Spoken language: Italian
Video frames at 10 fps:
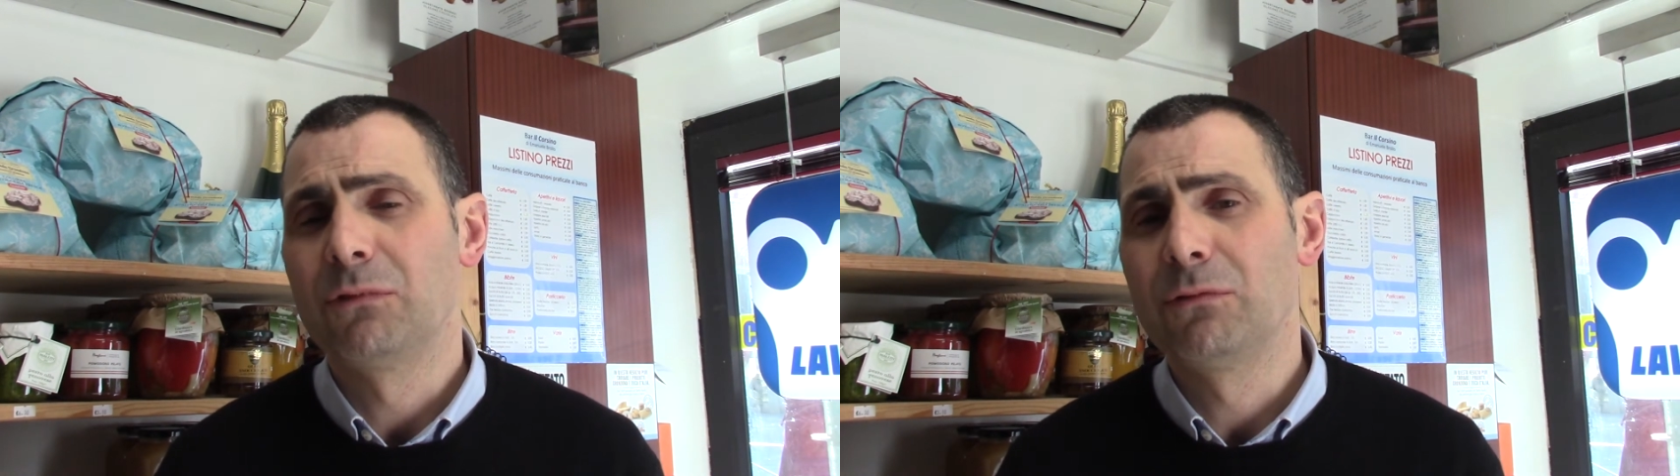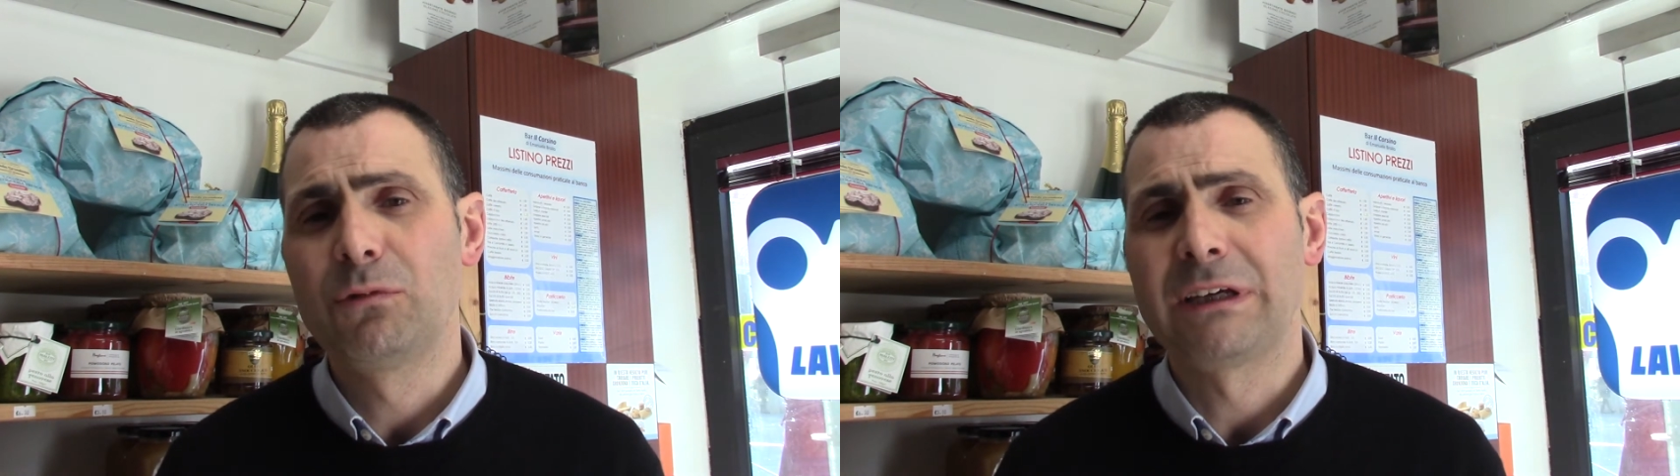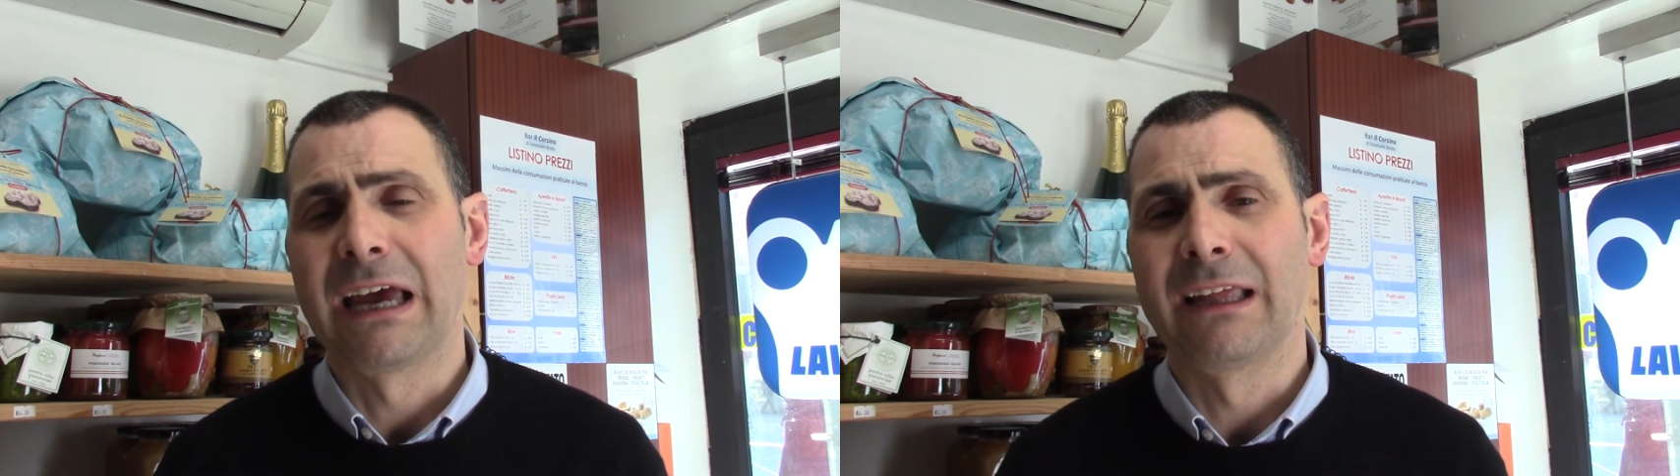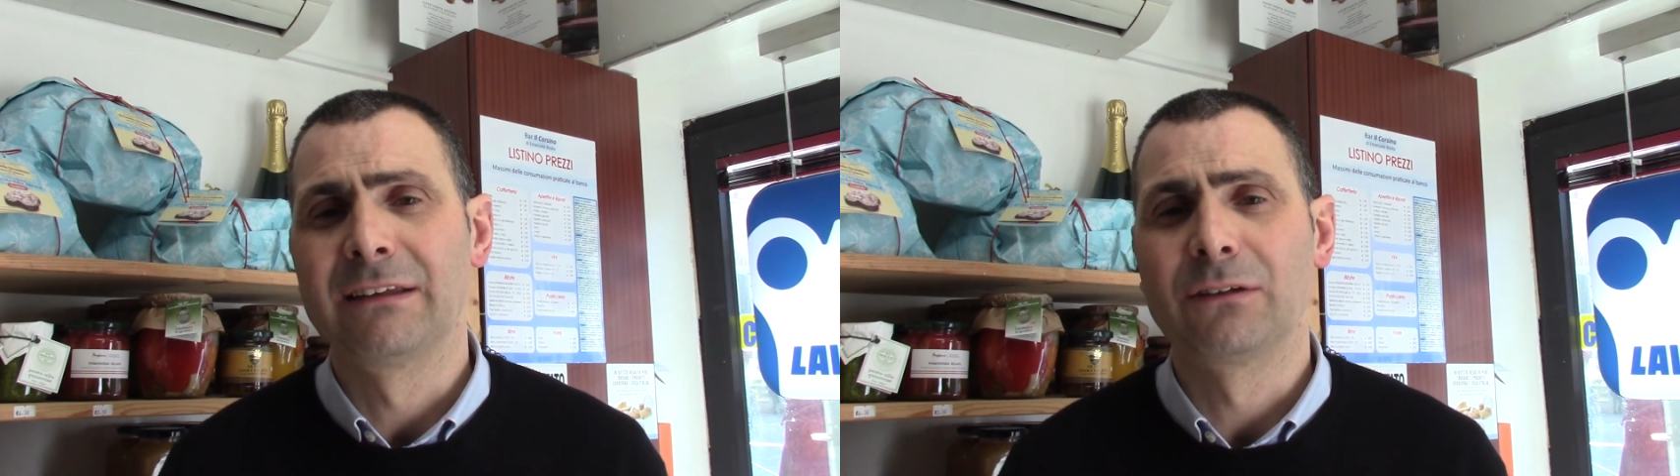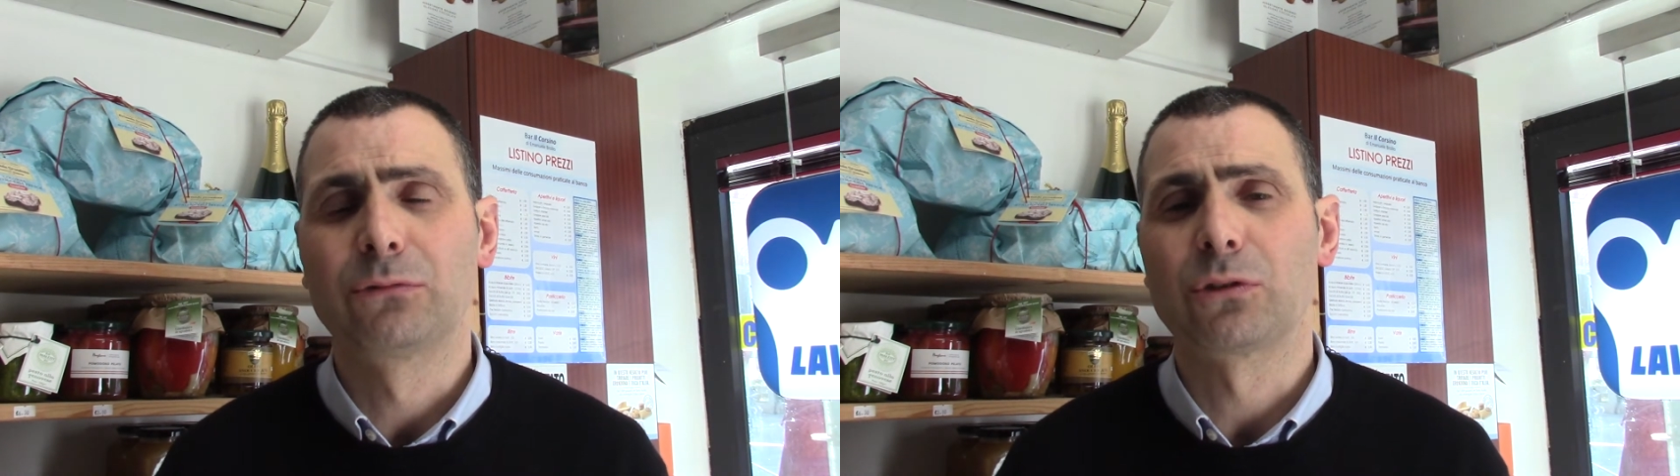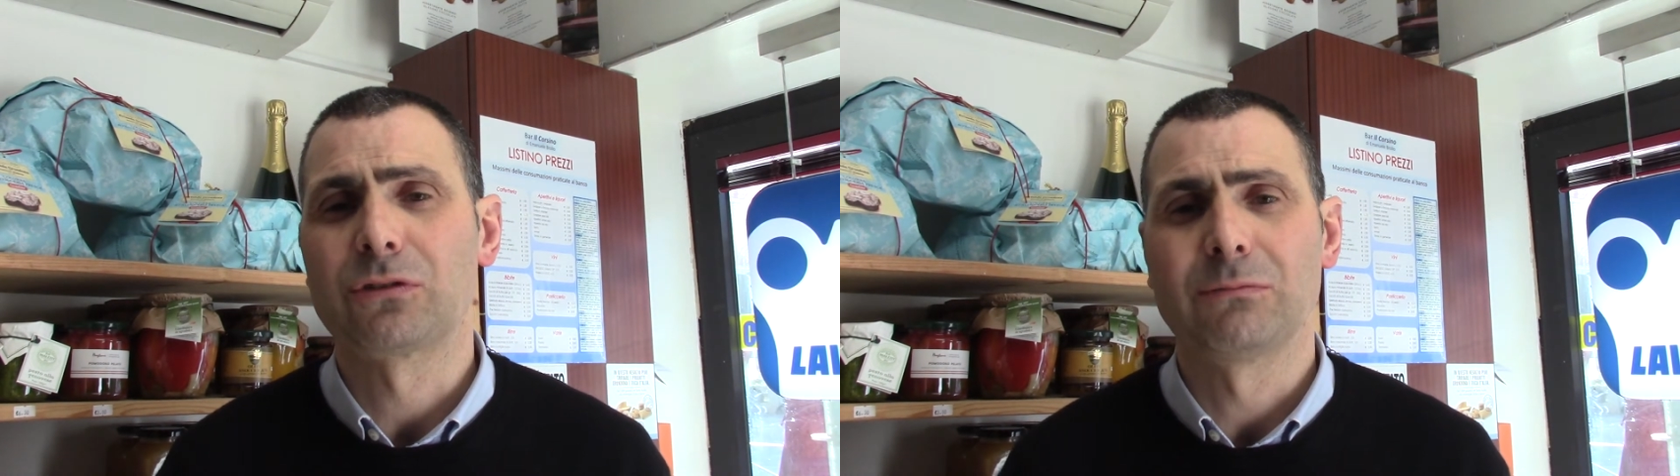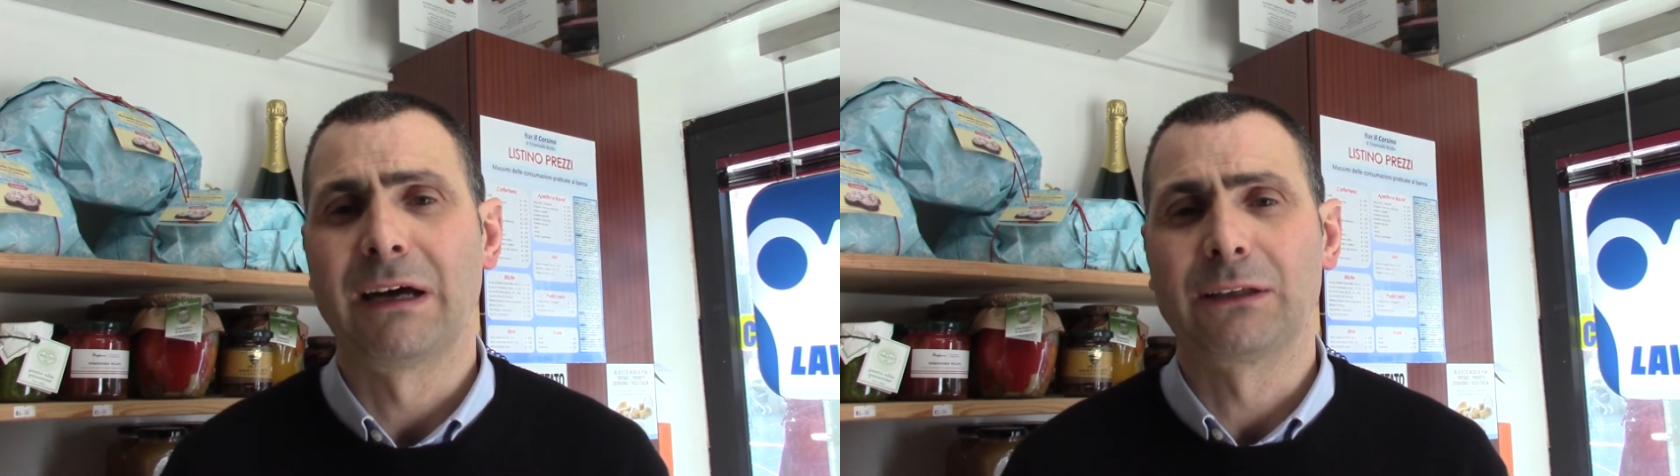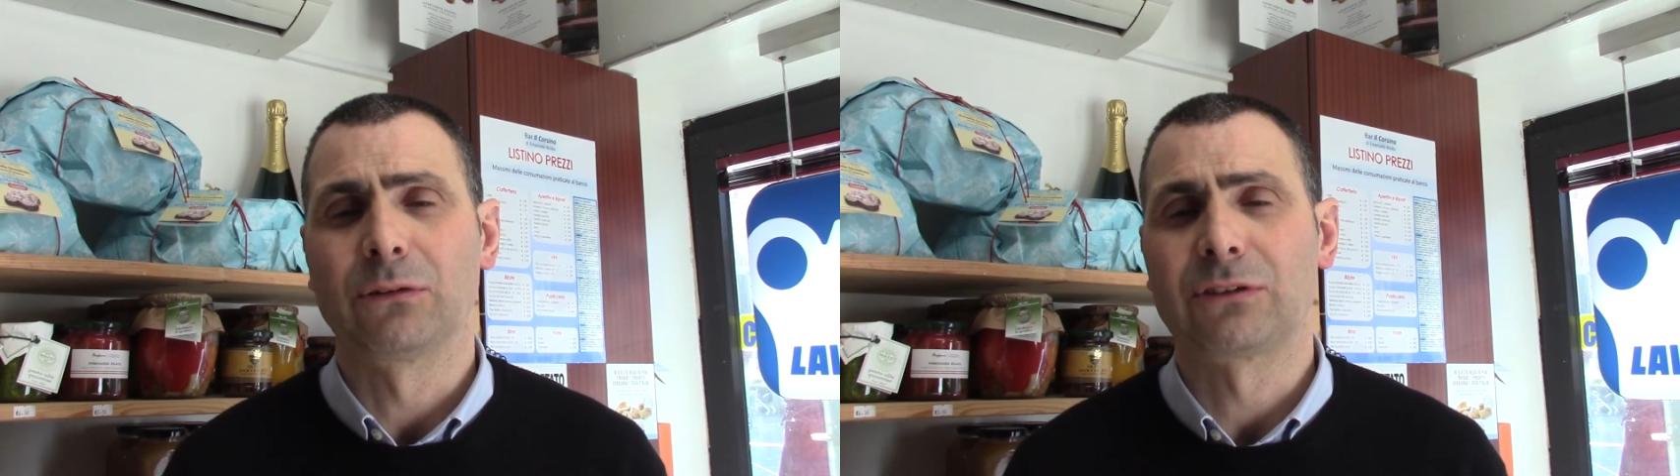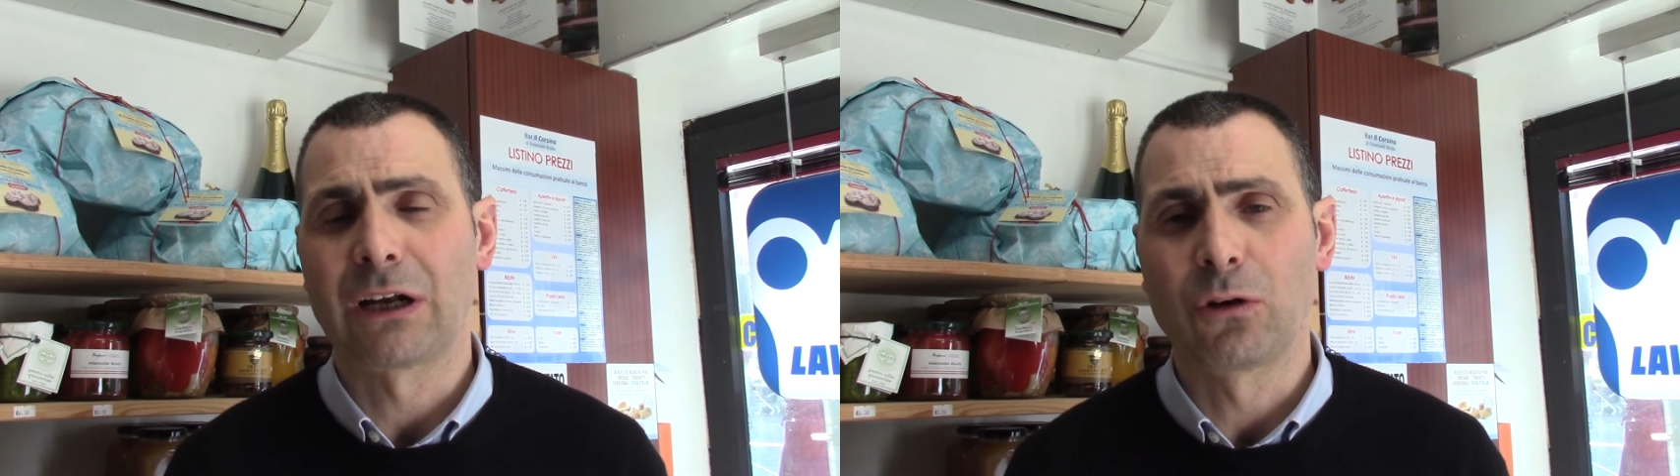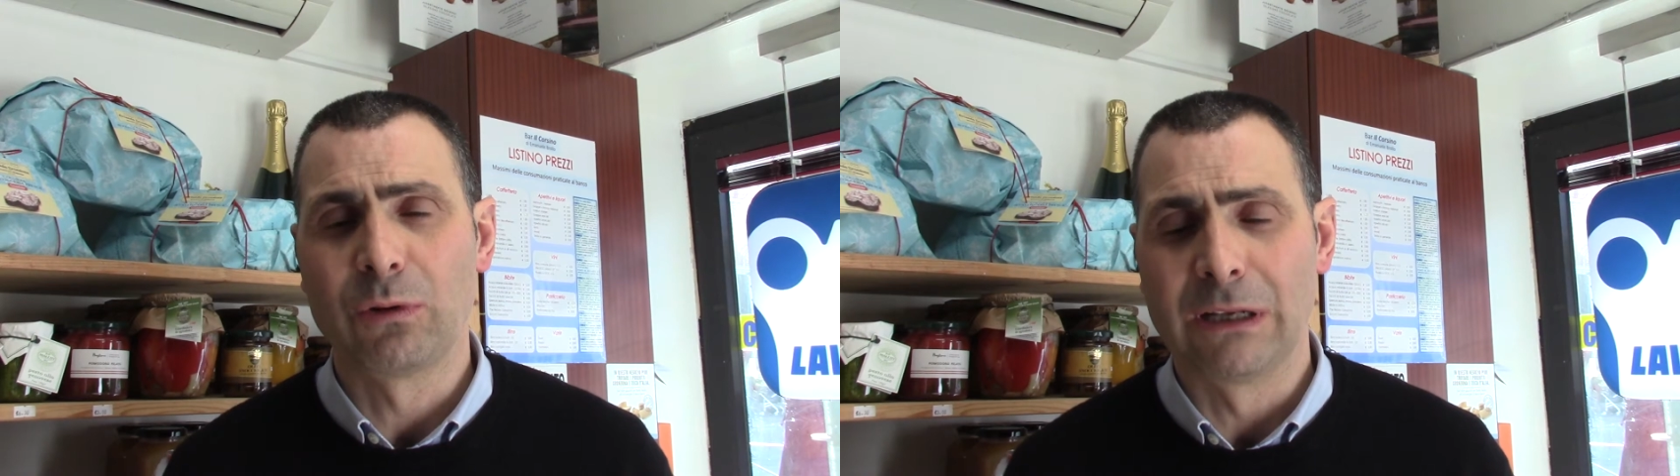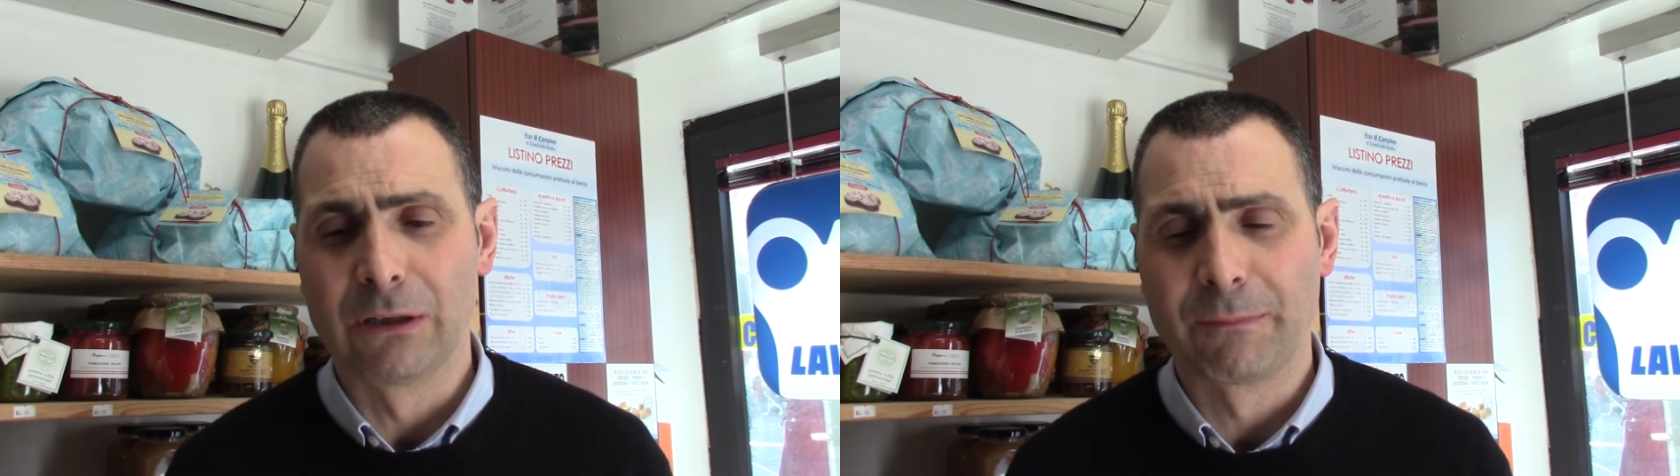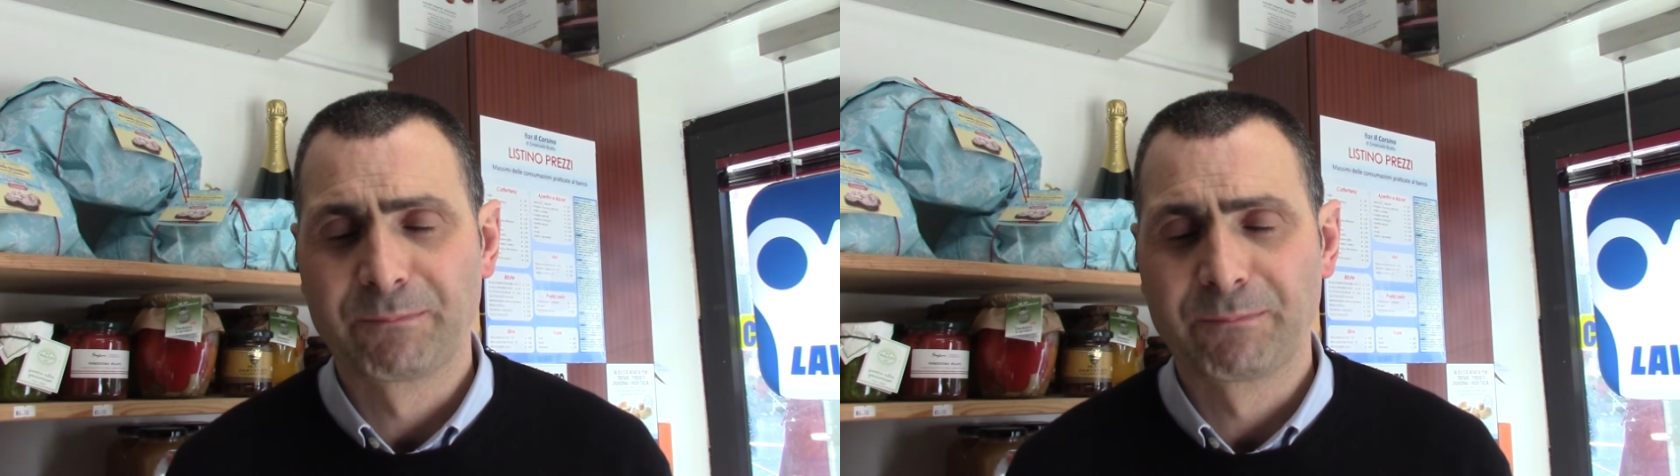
un weekend tutto sommato tranquillo.